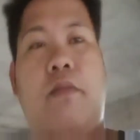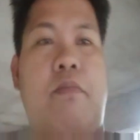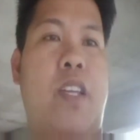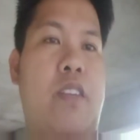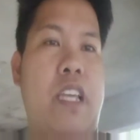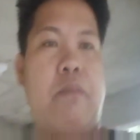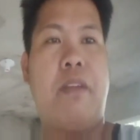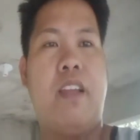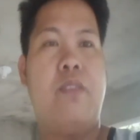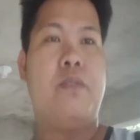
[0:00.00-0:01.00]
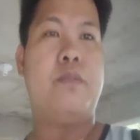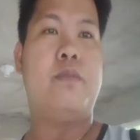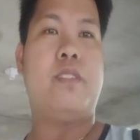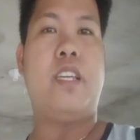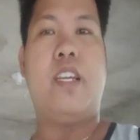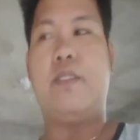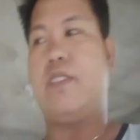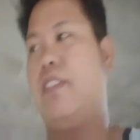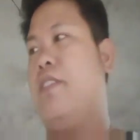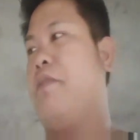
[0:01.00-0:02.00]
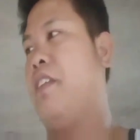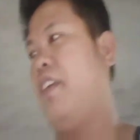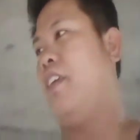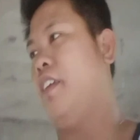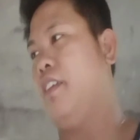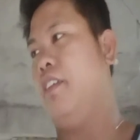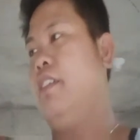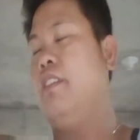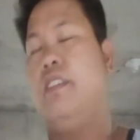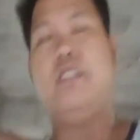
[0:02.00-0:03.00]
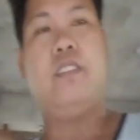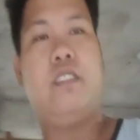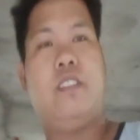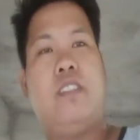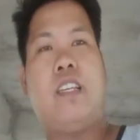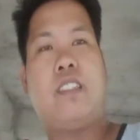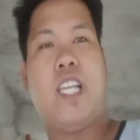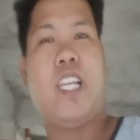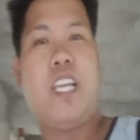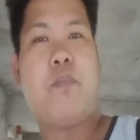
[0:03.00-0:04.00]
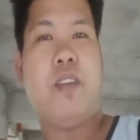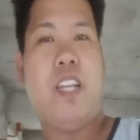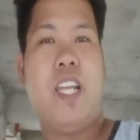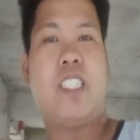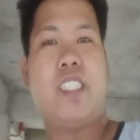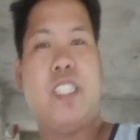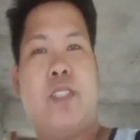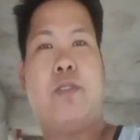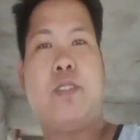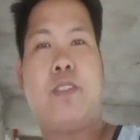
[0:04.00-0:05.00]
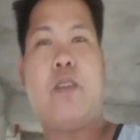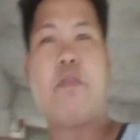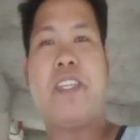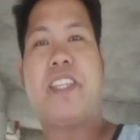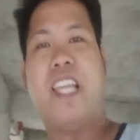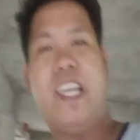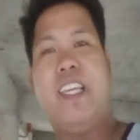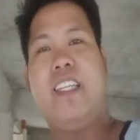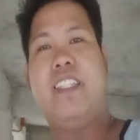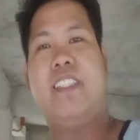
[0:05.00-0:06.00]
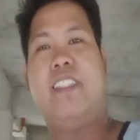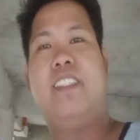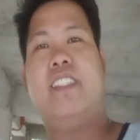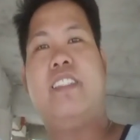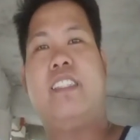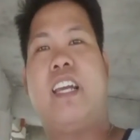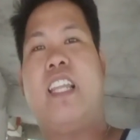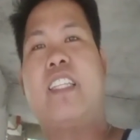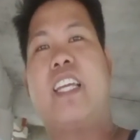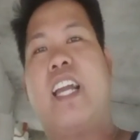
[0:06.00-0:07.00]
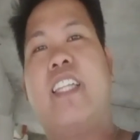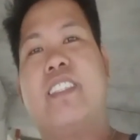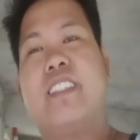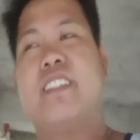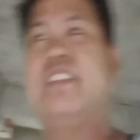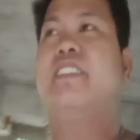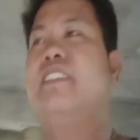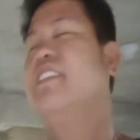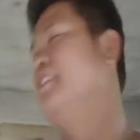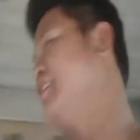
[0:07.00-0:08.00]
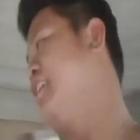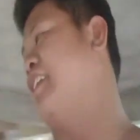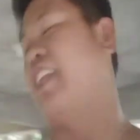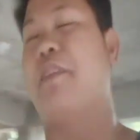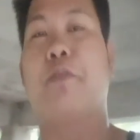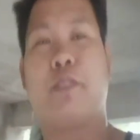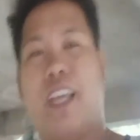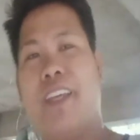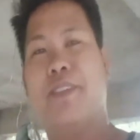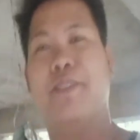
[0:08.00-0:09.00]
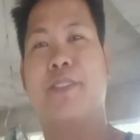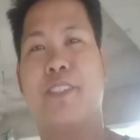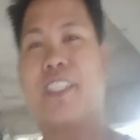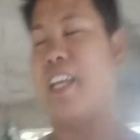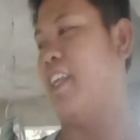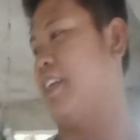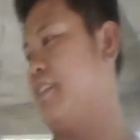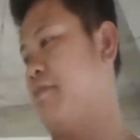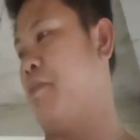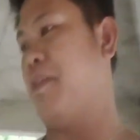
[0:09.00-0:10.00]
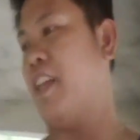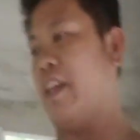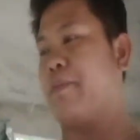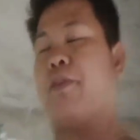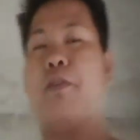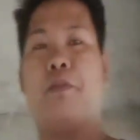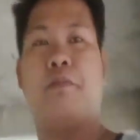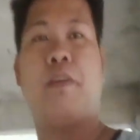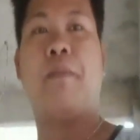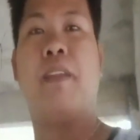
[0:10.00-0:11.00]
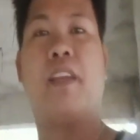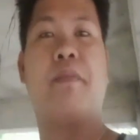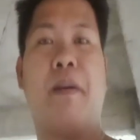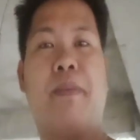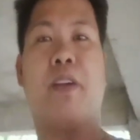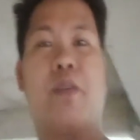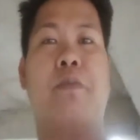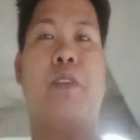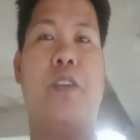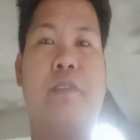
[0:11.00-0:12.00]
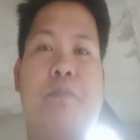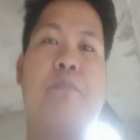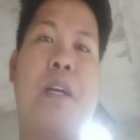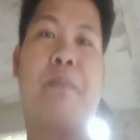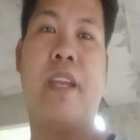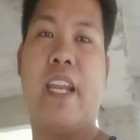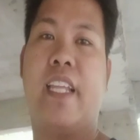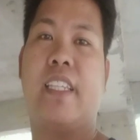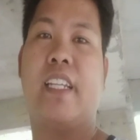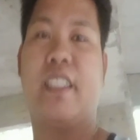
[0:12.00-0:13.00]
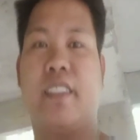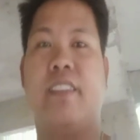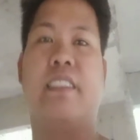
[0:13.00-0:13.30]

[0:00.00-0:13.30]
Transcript: meron nga pala akong iano sa inyo ay isasali nga pala natin siya sa ito sa 20 sa kalatagan at ah, try po tayong isali bibili lang po bablog, bablog ko muna yung pagbili natin ng